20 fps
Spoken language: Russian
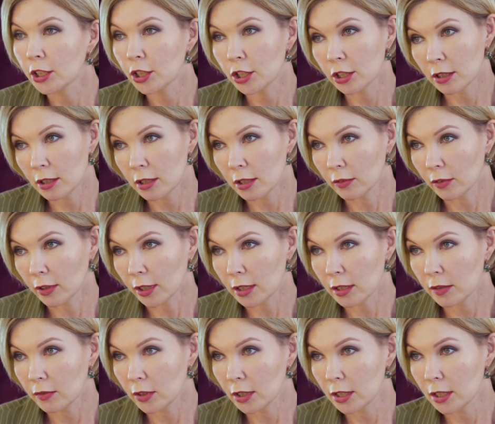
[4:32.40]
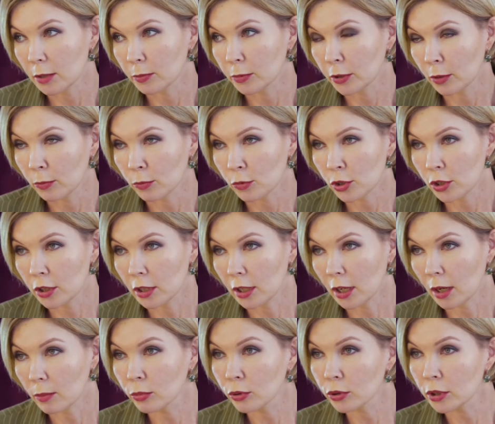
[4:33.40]
личностного развития, потому что
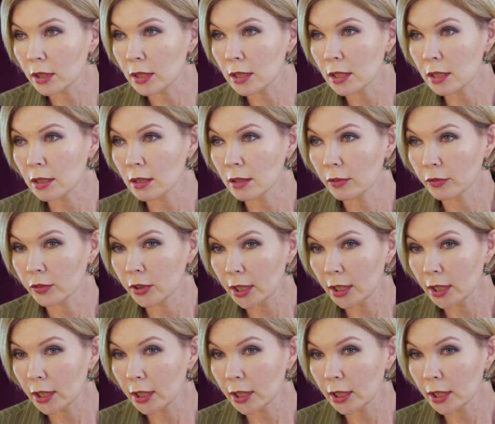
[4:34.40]
работа с, в